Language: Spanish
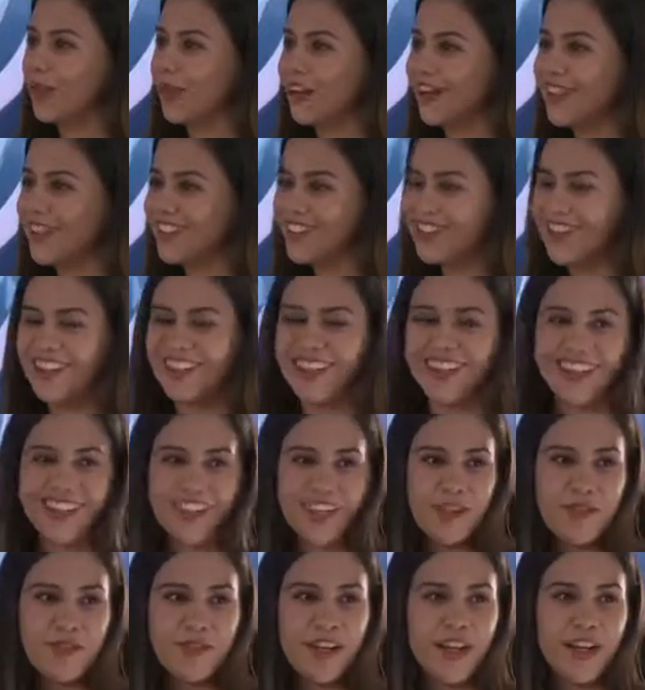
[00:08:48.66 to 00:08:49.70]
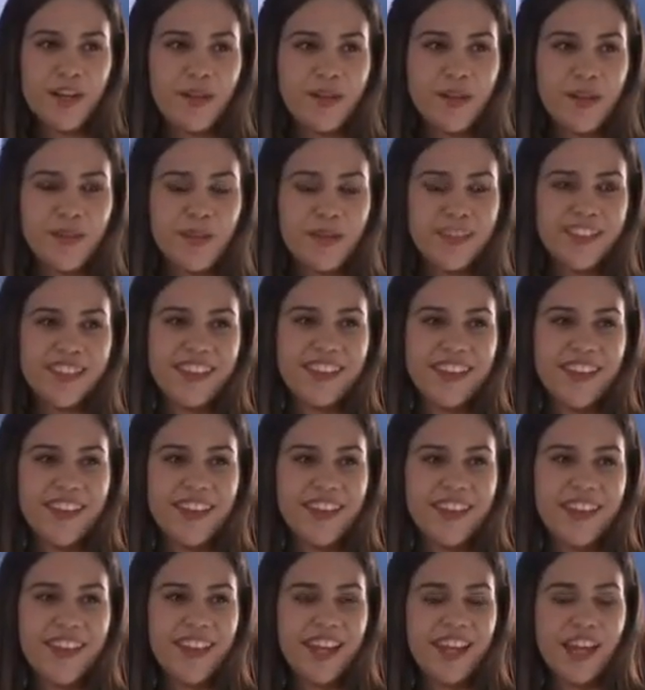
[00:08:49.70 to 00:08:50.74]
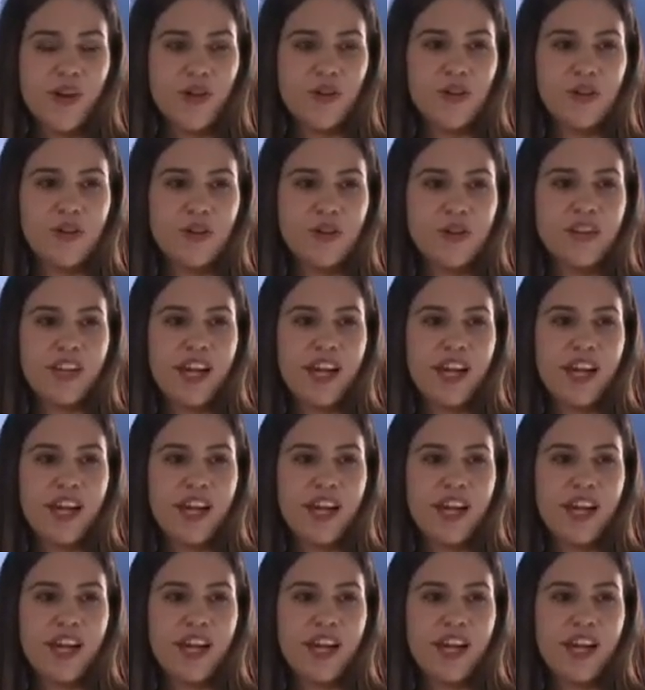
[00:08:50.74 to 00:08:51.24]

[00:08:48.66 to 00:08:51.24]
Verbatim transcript: gracias, Quiteria Franco, representante de Unión